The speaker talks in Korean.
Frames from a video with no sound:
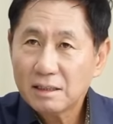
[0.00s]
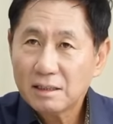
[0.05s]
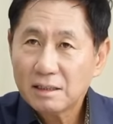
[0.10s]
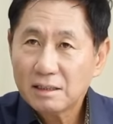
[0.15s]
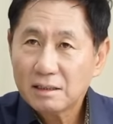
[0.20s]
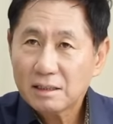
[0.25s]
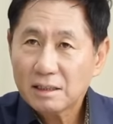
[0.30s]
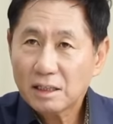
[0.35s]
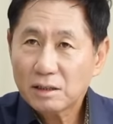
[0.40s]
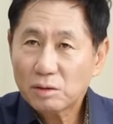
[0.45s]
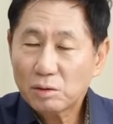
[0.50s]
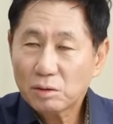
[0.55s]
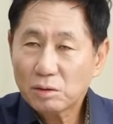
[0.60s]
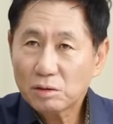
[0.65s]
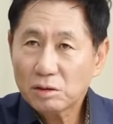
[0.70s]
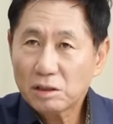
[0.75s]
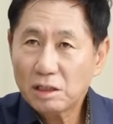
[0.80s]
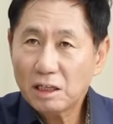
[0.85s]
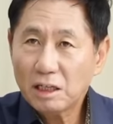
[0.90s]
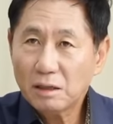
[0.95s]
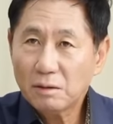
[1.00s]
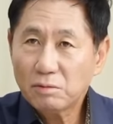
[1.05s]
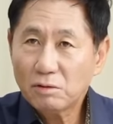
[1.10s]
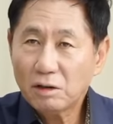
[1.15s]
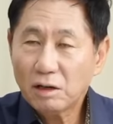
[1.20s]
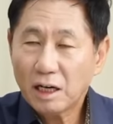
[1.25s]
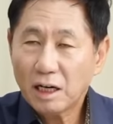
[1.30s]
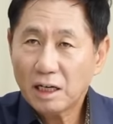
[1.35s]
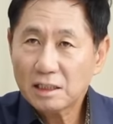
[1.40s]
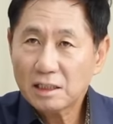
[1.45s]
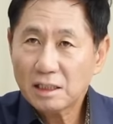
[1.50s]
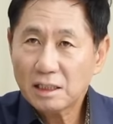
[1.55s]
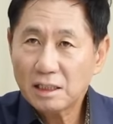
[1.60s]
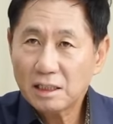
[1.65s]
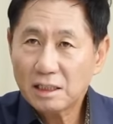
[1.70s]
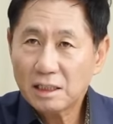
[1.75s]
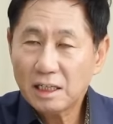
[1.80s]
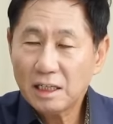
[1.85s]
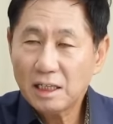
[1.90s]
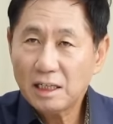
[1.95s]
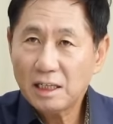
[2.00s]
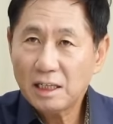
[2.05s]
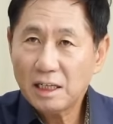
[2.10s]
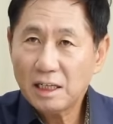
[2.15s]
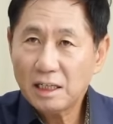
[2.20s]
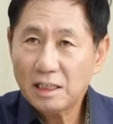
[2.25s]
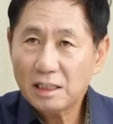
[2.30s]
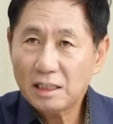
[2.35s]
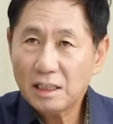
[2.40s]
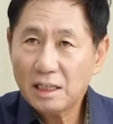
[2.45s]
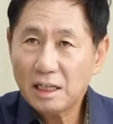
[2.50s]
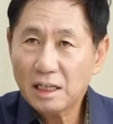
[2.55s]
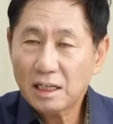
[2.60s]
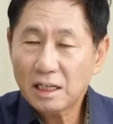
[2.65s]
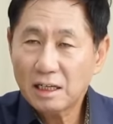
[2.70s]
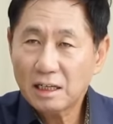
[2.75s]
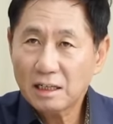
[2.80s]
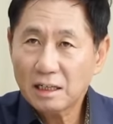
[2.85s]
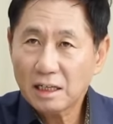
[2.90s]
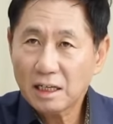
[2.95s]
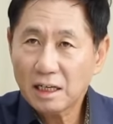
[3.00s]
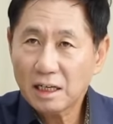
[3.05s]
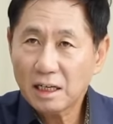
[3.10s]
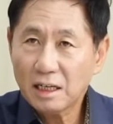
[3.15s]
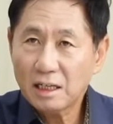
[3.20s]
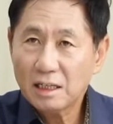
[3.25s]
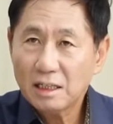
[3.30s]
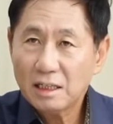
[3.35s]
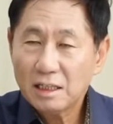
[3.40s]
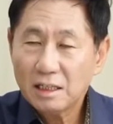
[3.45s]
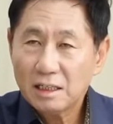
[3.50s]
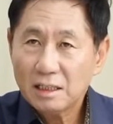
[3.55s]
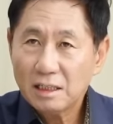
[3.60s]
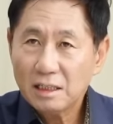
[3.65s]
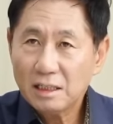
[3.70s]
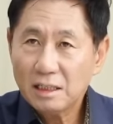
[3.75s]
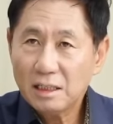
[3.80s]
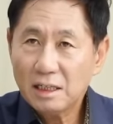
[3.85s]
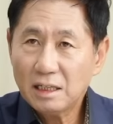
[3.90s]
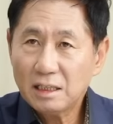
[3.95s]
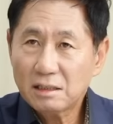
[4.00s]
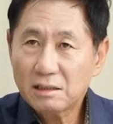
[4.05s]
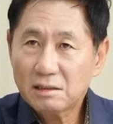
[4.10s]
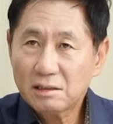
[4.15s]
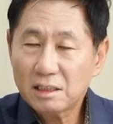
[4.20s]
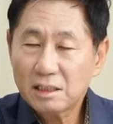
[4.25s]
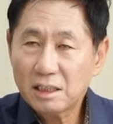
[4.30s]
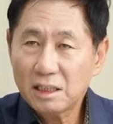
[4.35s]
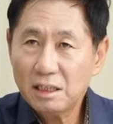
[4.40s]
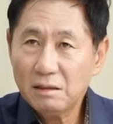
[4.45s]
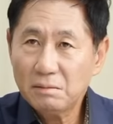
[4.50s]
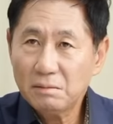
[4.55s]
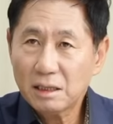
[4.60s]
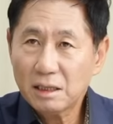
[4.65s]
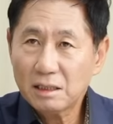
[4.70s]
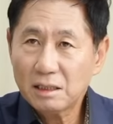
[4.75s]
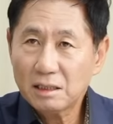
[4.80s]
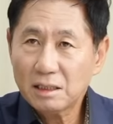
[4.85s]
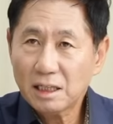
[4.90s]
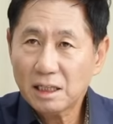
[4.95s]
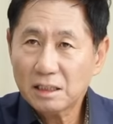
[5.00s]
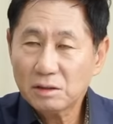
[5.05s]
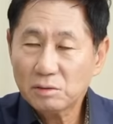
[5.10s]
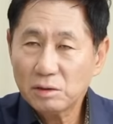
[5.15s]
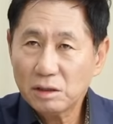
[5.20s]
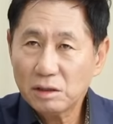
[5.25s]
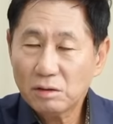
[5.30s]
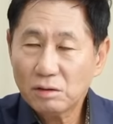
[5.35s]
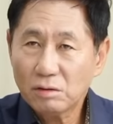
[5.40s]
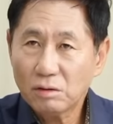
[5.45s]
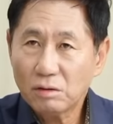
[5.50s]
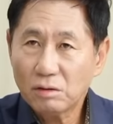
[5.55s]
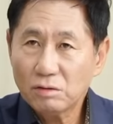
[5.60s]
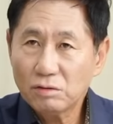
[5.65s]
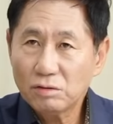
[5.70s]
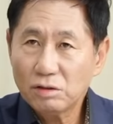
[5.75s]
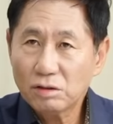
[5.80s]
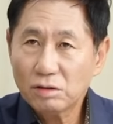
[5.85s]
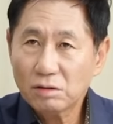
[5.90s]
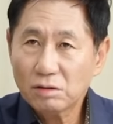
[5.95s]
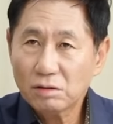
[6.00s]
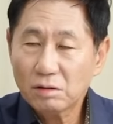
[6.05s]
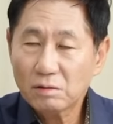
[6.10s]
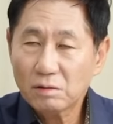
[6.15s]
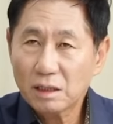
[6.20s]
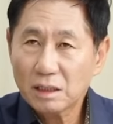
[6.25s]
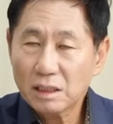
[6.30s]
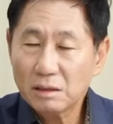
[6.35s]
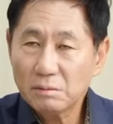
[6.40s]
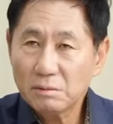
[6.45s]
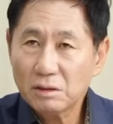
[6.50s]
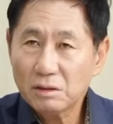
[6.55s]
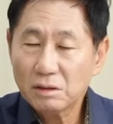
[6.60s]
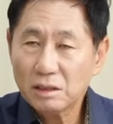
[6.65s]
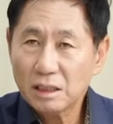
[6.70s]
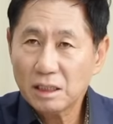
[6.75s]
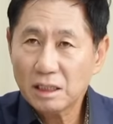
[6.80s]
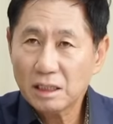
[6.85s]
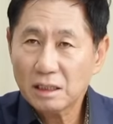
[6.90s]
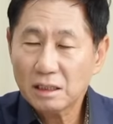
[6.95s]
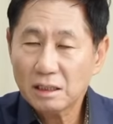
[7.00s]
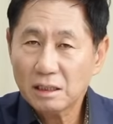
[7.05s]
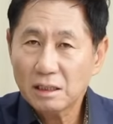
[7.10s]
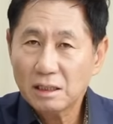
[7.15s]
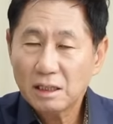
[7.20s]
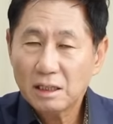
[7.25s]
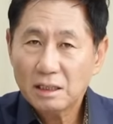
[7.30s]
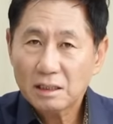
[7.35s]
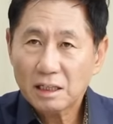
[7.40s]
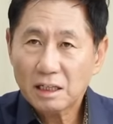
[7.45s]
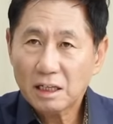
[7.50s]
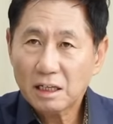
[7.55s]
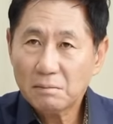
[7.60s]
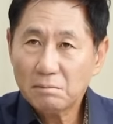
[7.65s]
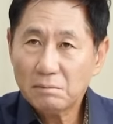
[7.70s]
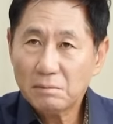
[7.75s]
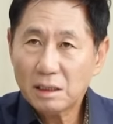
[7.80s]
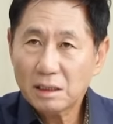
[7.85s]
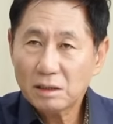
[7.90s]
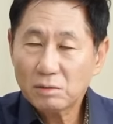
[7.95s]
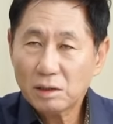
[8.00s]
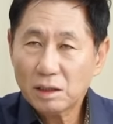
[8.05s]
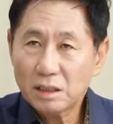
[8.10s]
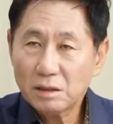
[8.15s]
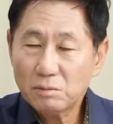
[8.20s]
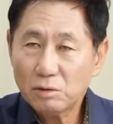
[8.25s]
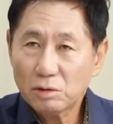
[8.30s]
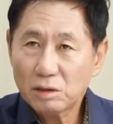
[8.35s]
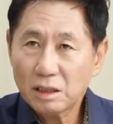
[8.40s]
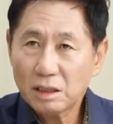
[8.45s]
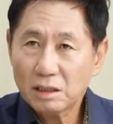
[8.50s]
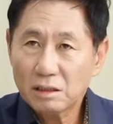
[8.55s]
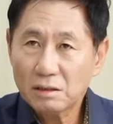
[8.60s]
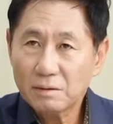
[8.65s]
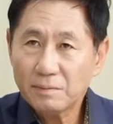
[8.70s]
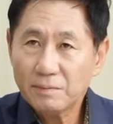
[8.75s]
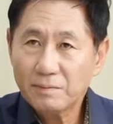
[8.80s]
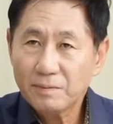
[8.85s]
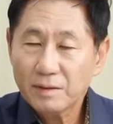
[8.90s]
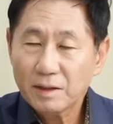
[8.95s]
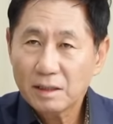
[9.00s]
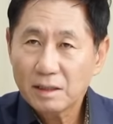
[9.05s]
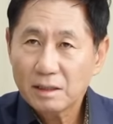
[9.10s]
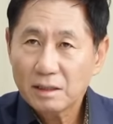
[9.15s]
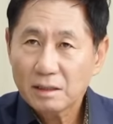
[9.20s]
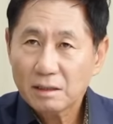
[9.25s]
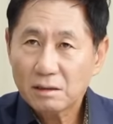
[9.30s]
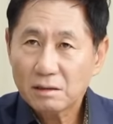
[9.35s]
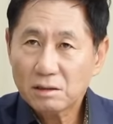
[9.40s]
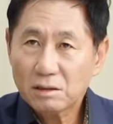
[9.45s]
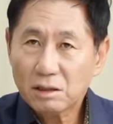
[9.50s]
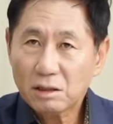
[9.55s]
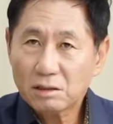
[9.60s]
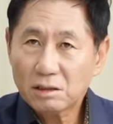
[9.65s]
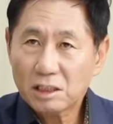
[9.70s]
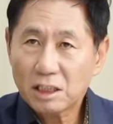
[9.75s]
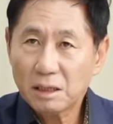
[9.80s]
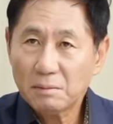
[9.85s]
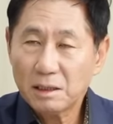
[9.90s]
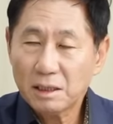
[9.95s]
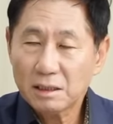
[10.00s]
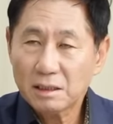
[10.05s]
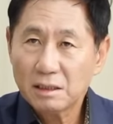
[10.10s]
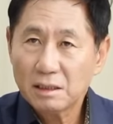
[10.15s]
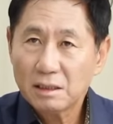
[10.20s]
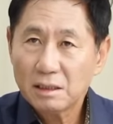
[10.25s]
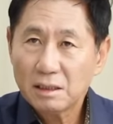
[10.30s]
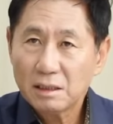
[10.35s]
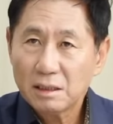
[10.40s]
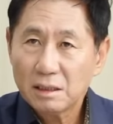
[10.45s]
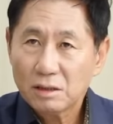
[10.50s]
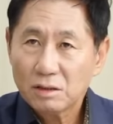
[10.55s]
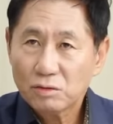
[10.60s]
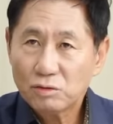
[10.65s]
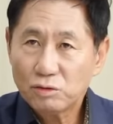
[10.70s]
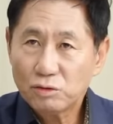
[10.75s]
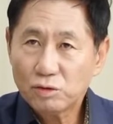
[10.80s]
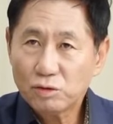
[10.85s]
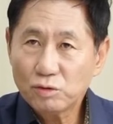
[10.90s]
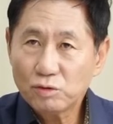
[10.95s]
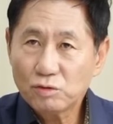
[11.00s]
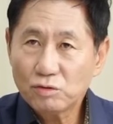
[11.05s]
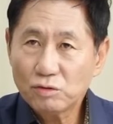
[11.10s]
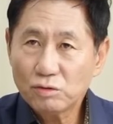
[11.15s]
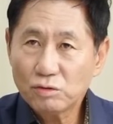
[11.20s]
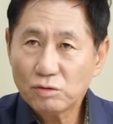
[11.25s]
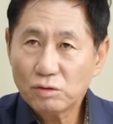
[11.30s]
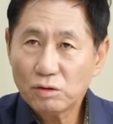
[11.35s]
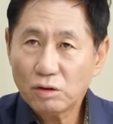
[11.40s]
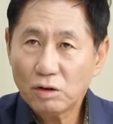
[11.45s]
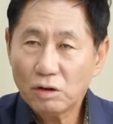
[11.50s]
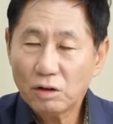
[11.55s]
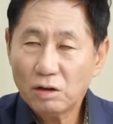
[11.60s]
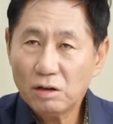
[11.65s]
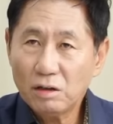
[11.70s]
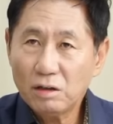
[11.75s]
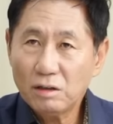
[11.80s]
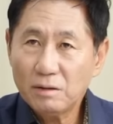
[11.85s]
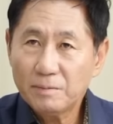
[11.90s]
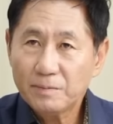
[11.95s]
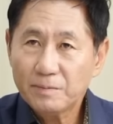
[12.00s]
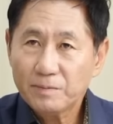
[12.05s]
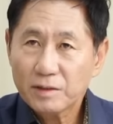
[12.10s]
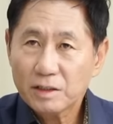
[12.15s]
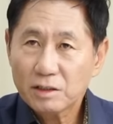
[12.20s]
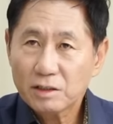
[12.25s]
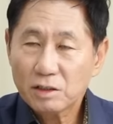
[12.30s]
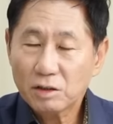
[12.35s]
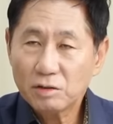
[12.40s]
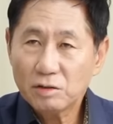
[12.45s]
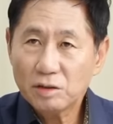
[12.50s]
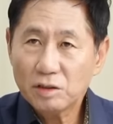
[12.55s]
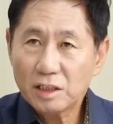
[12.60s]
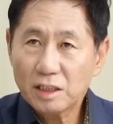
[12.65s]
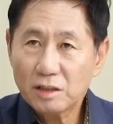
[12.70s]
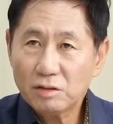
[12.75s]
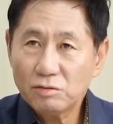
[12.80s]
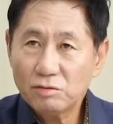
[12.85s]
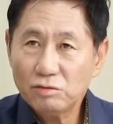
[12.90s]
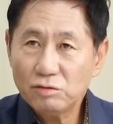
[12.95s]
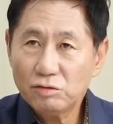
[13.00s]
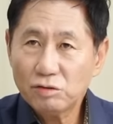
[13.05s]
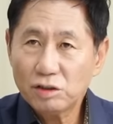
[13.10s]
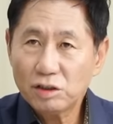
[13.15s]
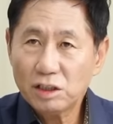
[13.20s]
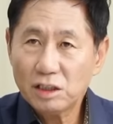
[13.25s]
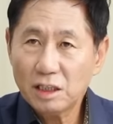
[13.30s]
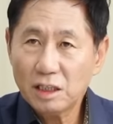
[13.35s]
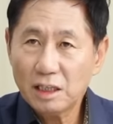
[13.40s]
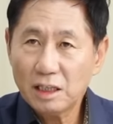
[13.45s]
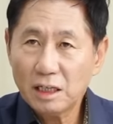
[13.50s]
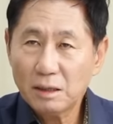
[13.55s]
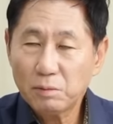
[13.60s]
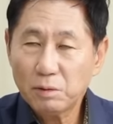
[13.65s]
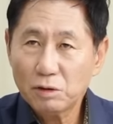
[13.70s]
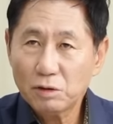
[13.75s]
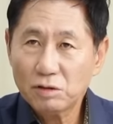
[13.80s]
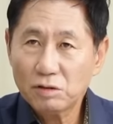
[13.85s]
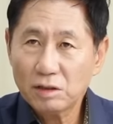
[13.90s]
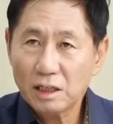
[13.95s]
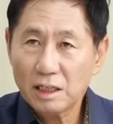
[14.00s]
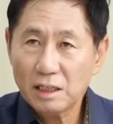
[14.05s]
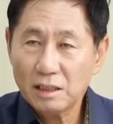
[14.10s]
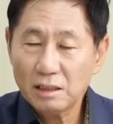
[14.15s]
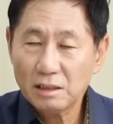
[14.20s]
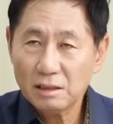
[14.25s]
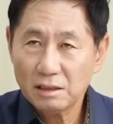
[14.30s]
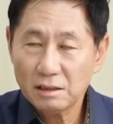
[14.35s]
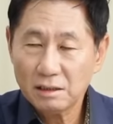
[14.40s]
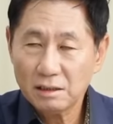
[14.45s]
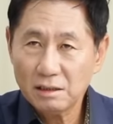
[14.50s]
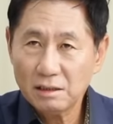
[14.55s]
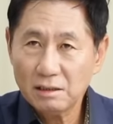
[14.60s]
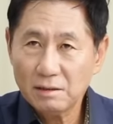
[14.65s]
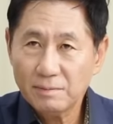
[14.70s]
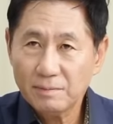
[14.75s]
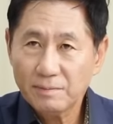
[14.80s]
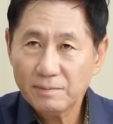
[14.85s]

대통령실 내부가 자기 개인의 이해관계, 이해득실만을 따지고 있고, 윤석열과 김건희에게는 단 한마디도 하지 못하는 그런 처참한 구중궁궐, 전제군주 시대에 볼 수나 있는